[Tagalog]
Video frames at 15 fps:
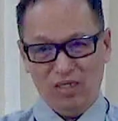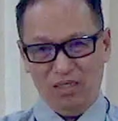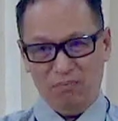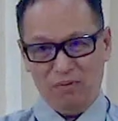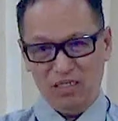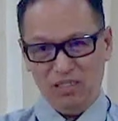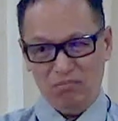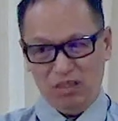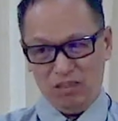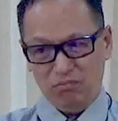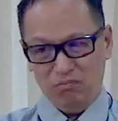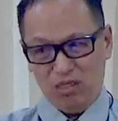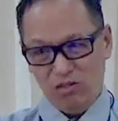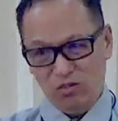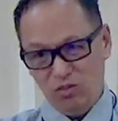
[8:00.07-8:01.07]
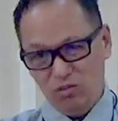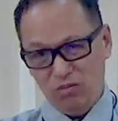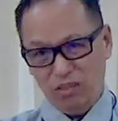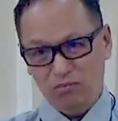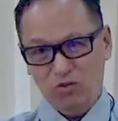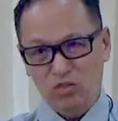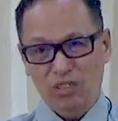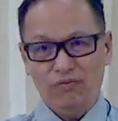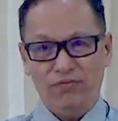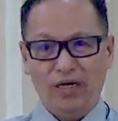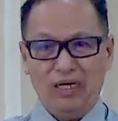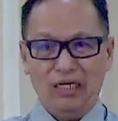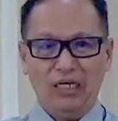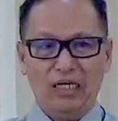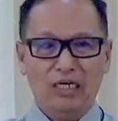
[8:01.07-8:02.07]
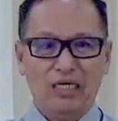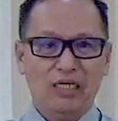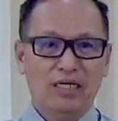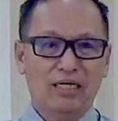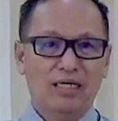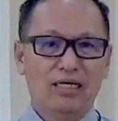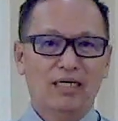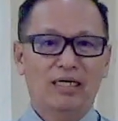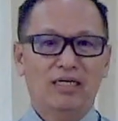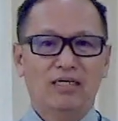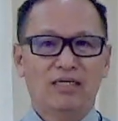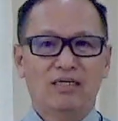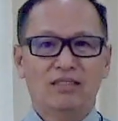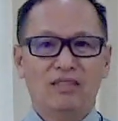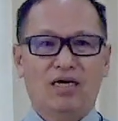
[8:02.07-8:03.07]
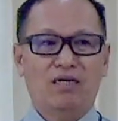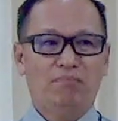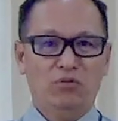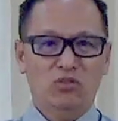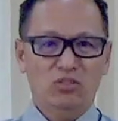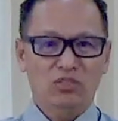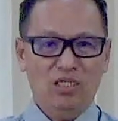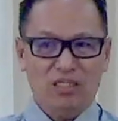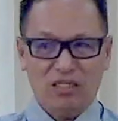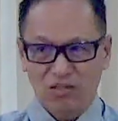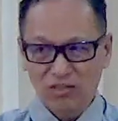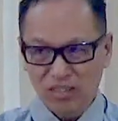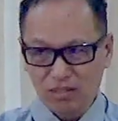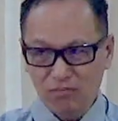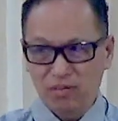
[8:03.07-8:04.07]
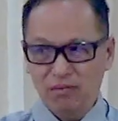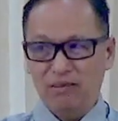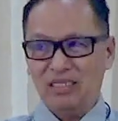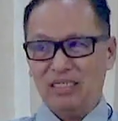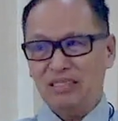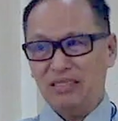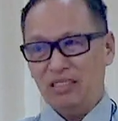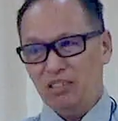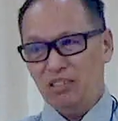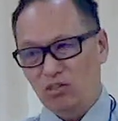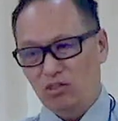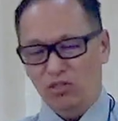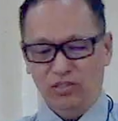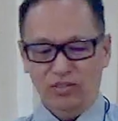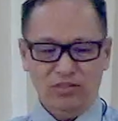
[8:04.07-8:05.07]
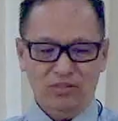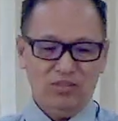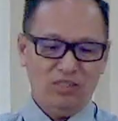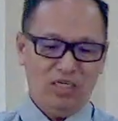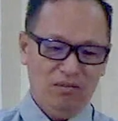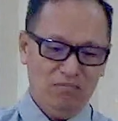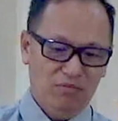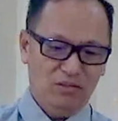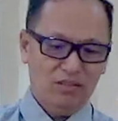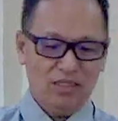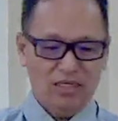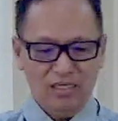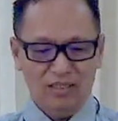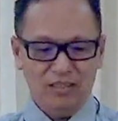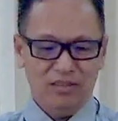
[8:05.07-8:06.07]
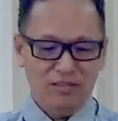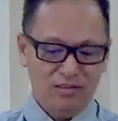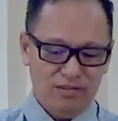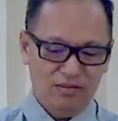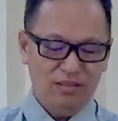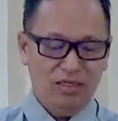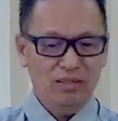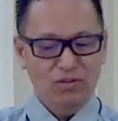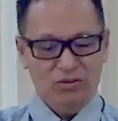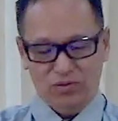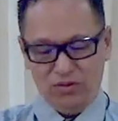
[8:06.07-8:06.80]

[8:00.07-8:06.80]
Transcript: pa rin mag, marunong mag-modify. Tapos, ikaw na naman maghati doon sa, sa nako.